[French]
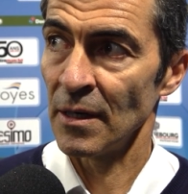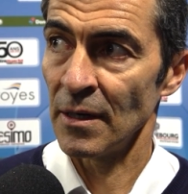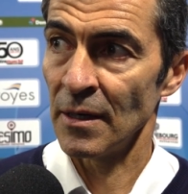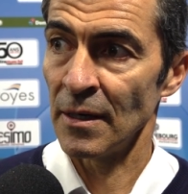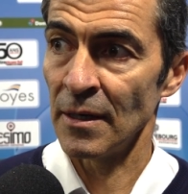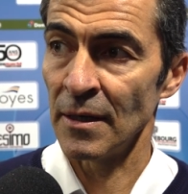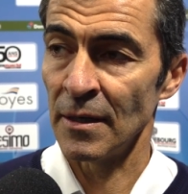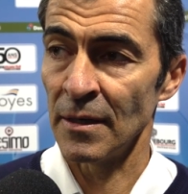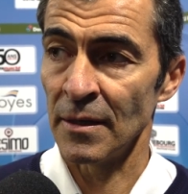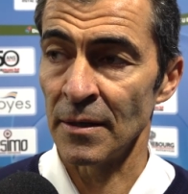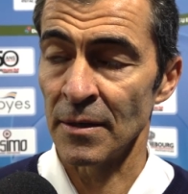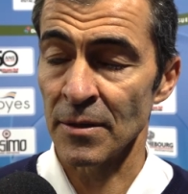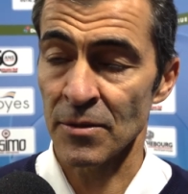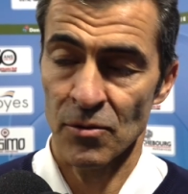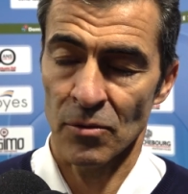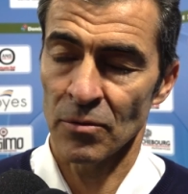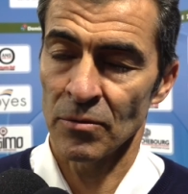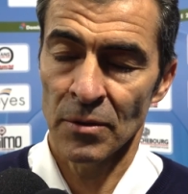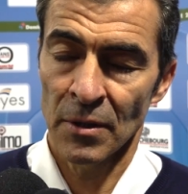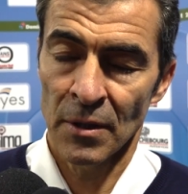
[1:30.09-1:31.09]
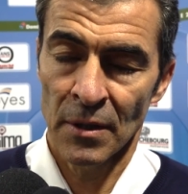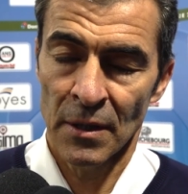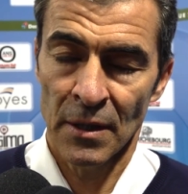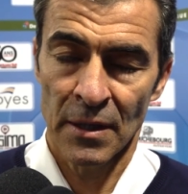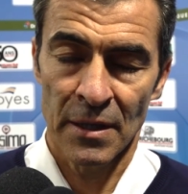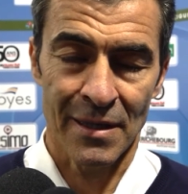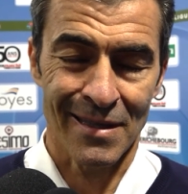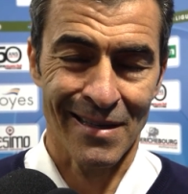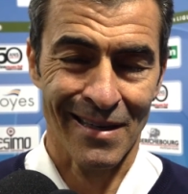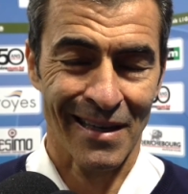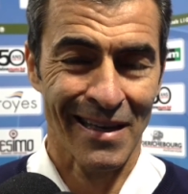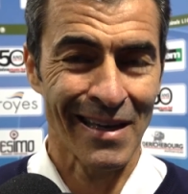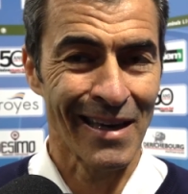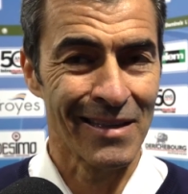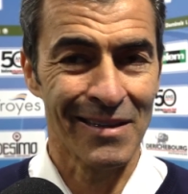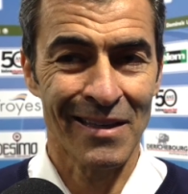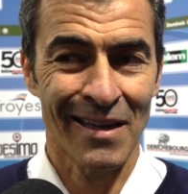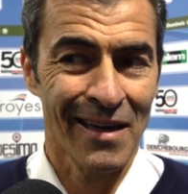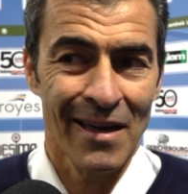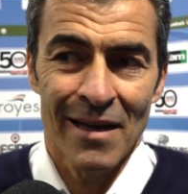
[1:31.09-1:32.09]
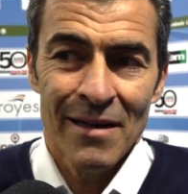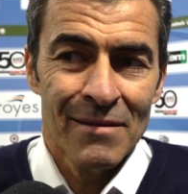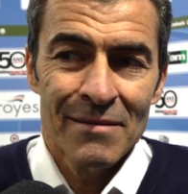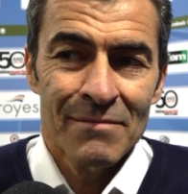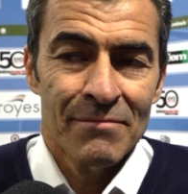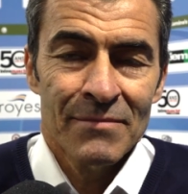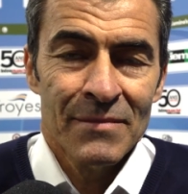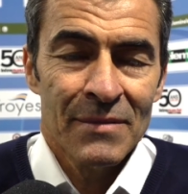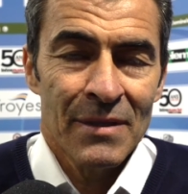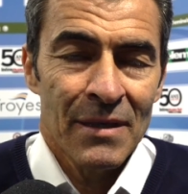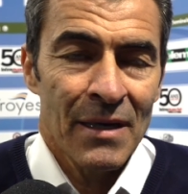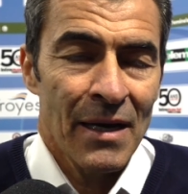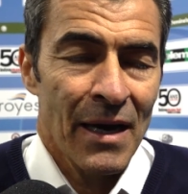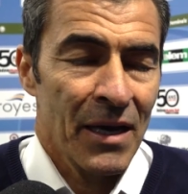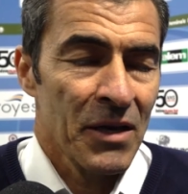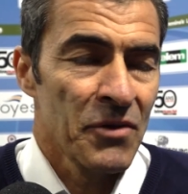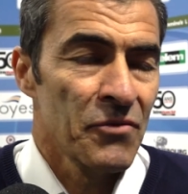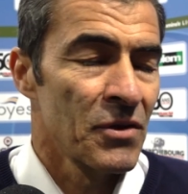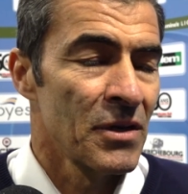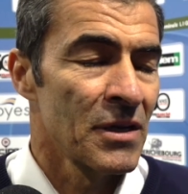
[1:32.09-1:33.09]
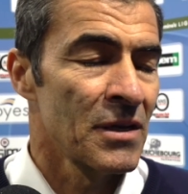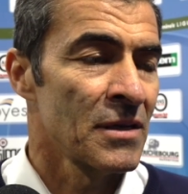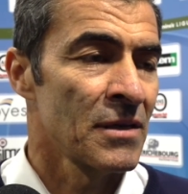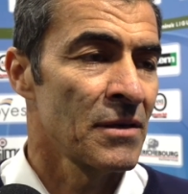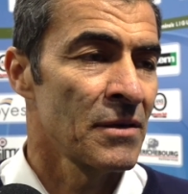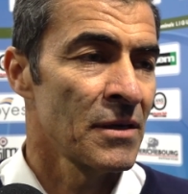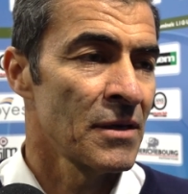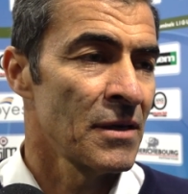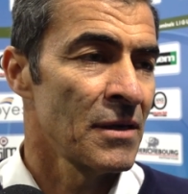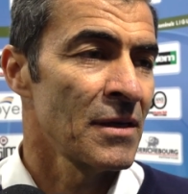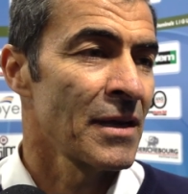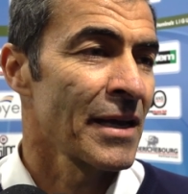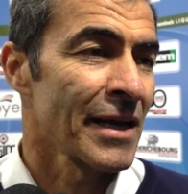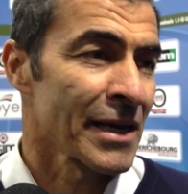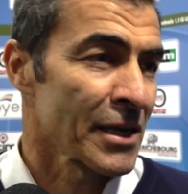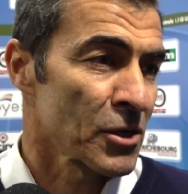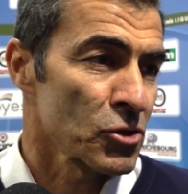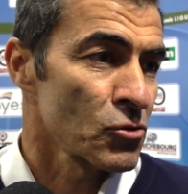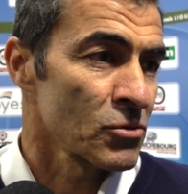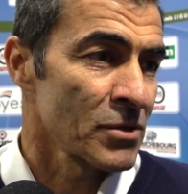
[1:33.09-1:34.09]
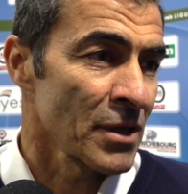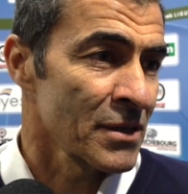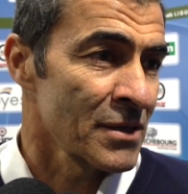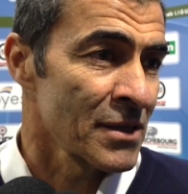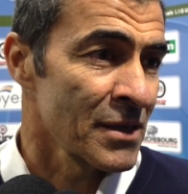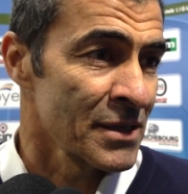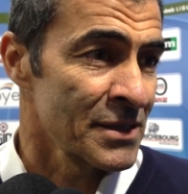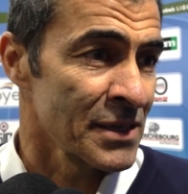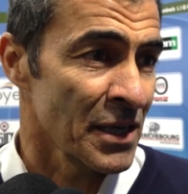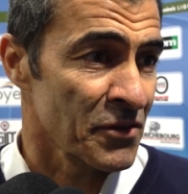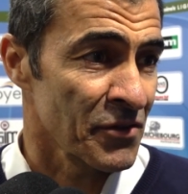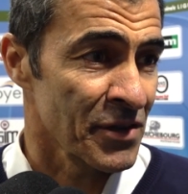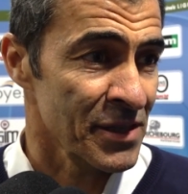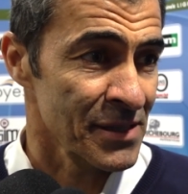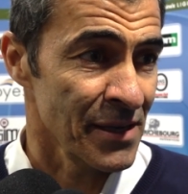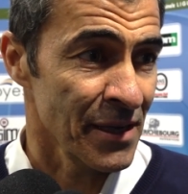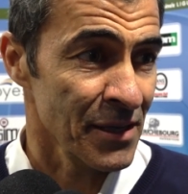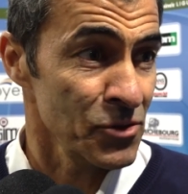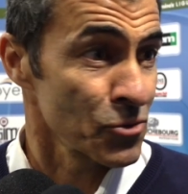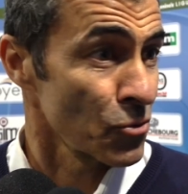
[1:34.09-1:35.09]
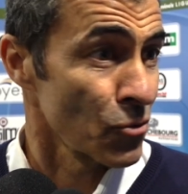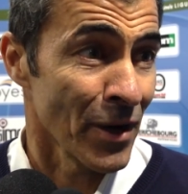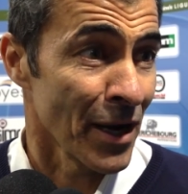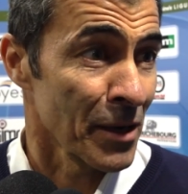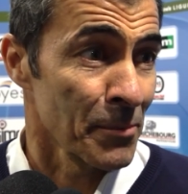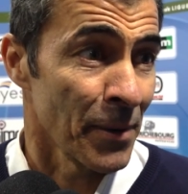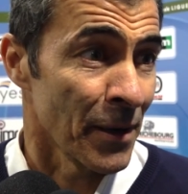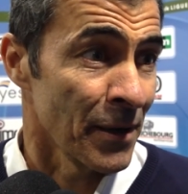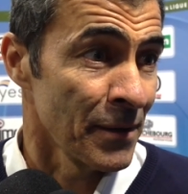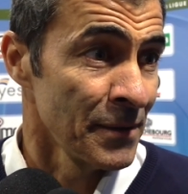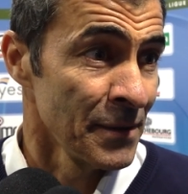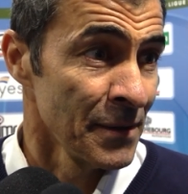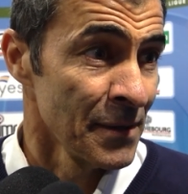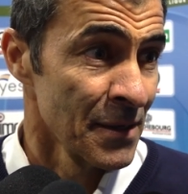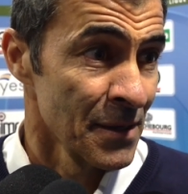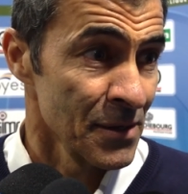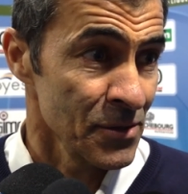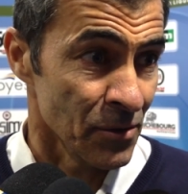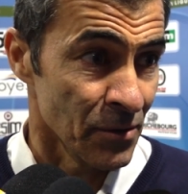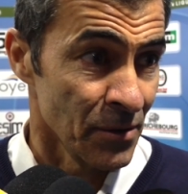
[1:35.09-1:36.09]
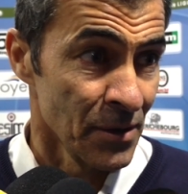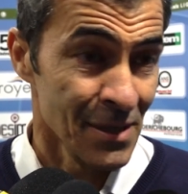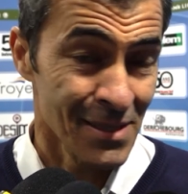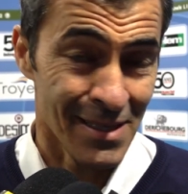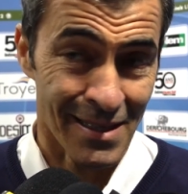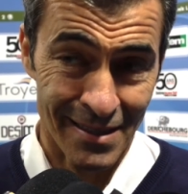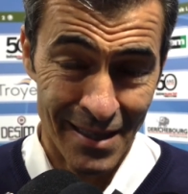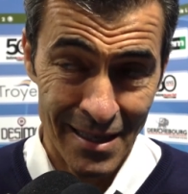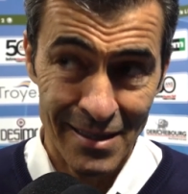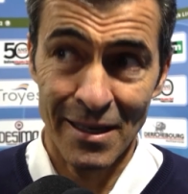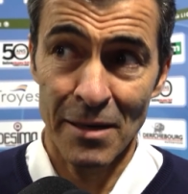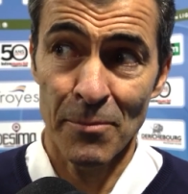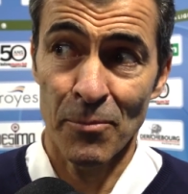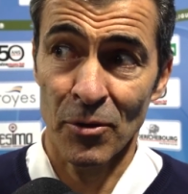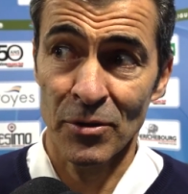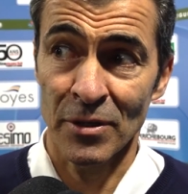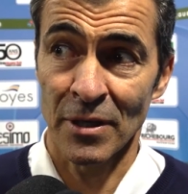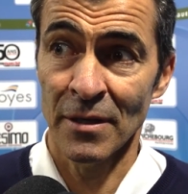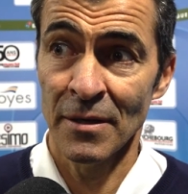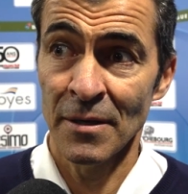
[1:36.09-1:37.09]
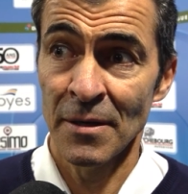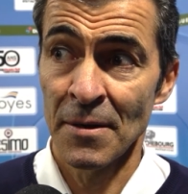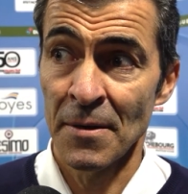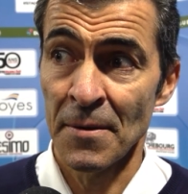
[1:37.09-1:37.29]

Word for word: Euh, rien, rien arrive les, les résultats des adversaires si on ne gagne pas. C'est très très important.